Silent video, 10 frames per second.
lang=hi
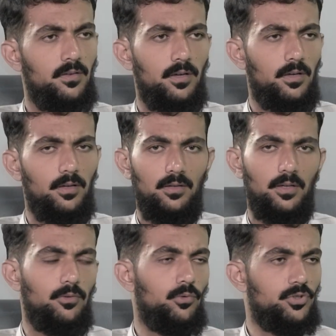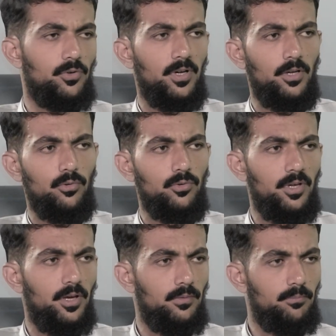सर अगर एक नौजवान है
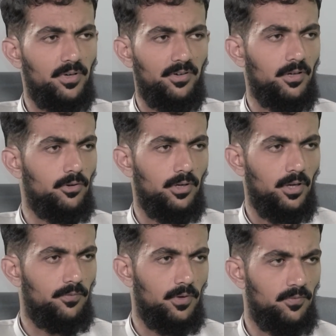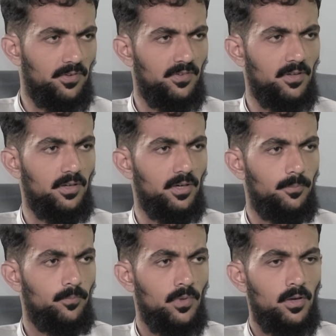उन्होंने मेट्रिक और एफ एफ एस सी किया
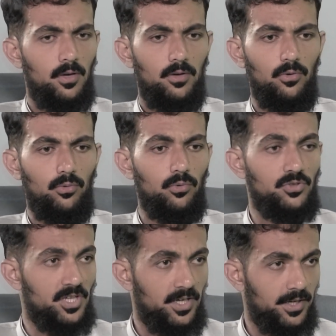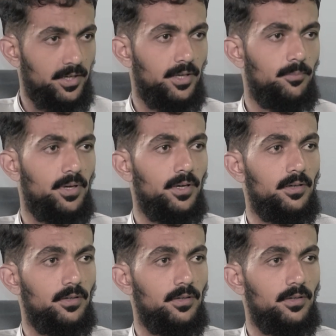और वो चाह रहे हैं कि मैं